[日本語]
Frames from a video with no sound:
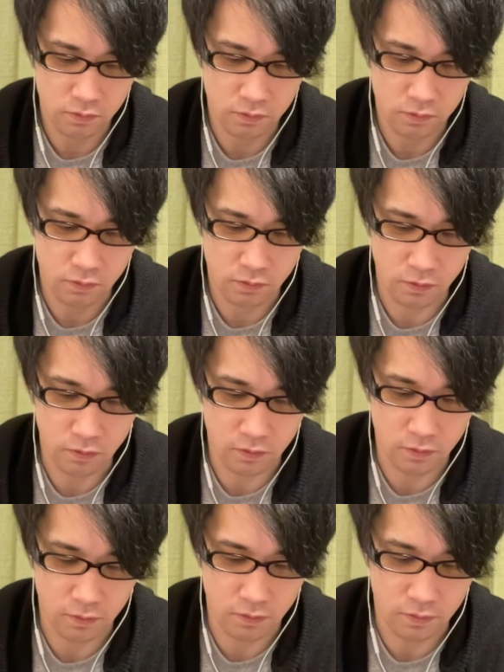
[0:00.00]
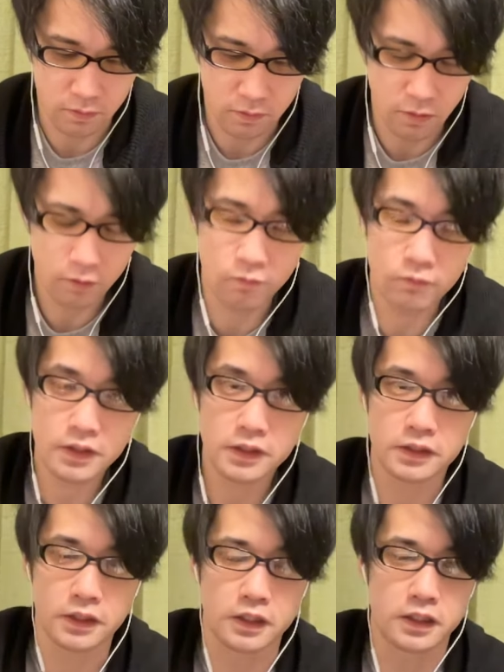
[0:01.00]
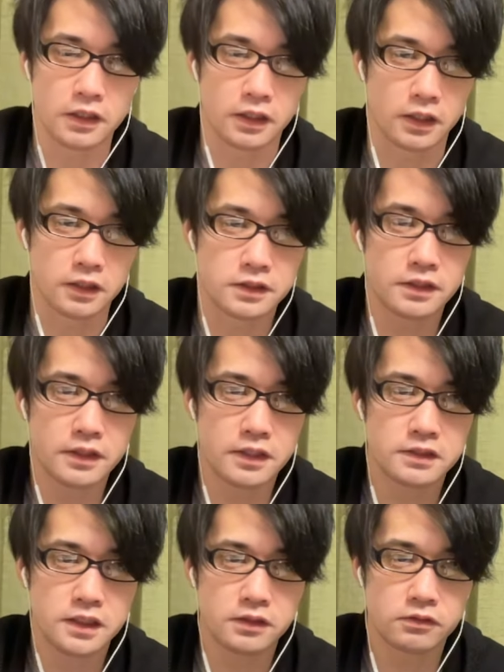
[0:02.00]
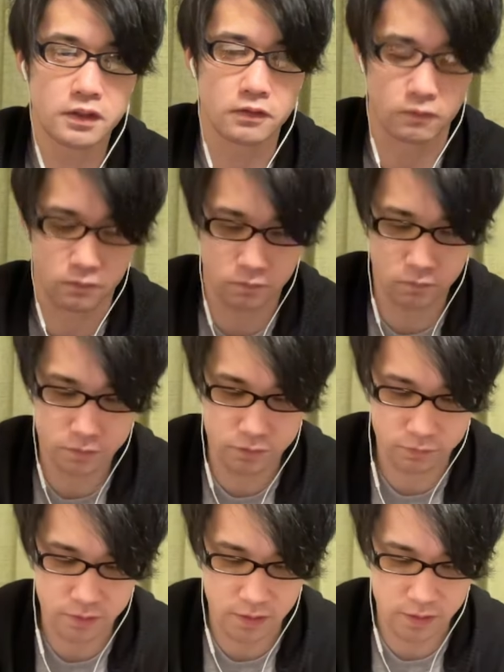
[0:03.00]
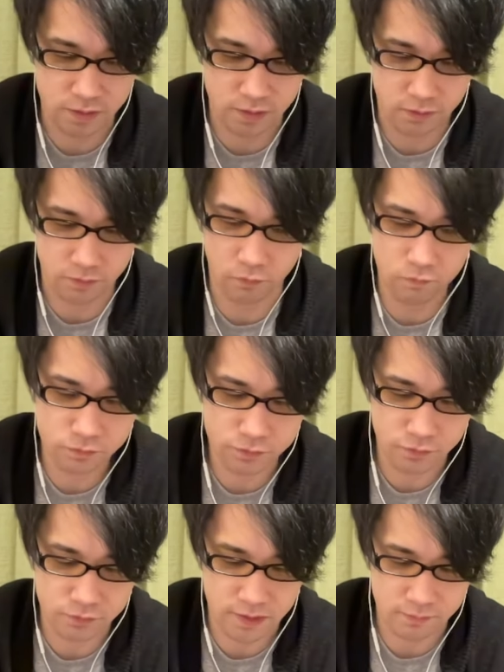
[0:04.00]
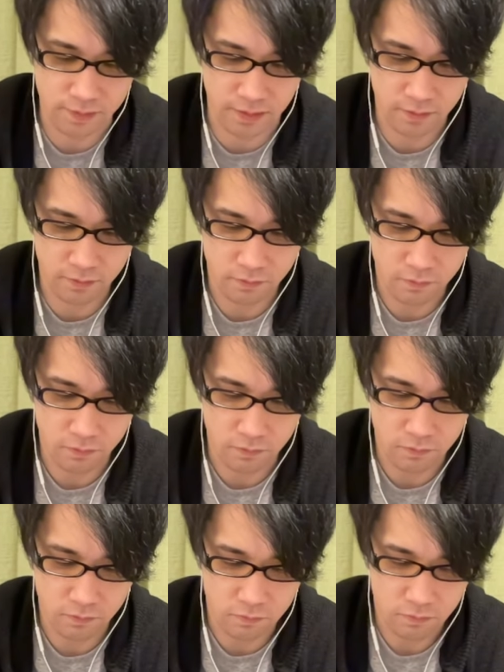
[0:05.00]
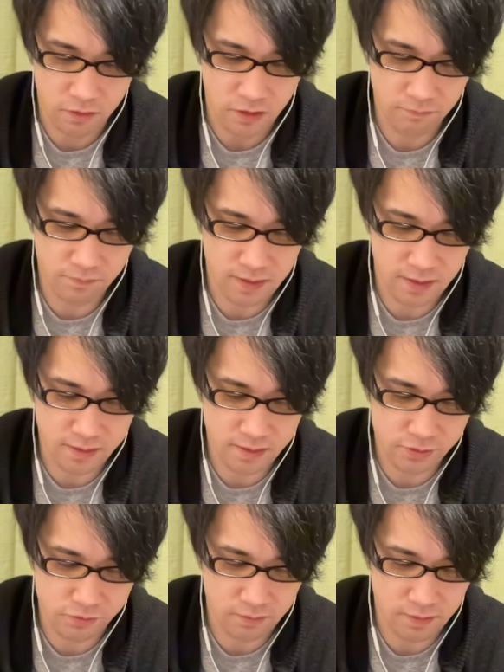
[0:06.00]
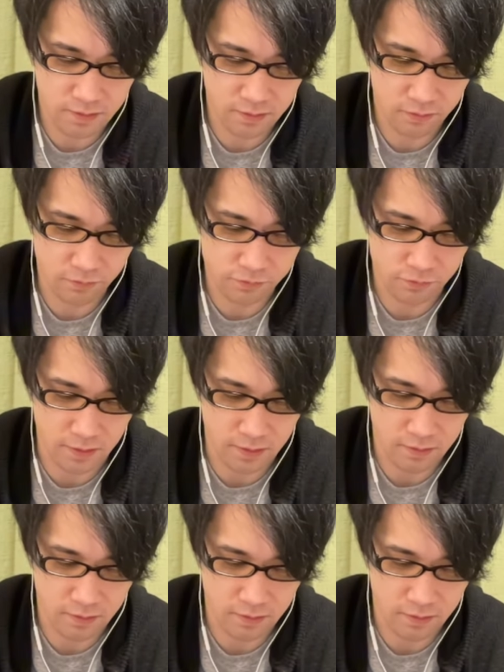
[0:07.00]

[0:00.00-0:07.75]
ええー、で、これってあれか。シヒラザードラゴン、屋上チャレンジ。屋上ちゃうて。今開催中は協調や。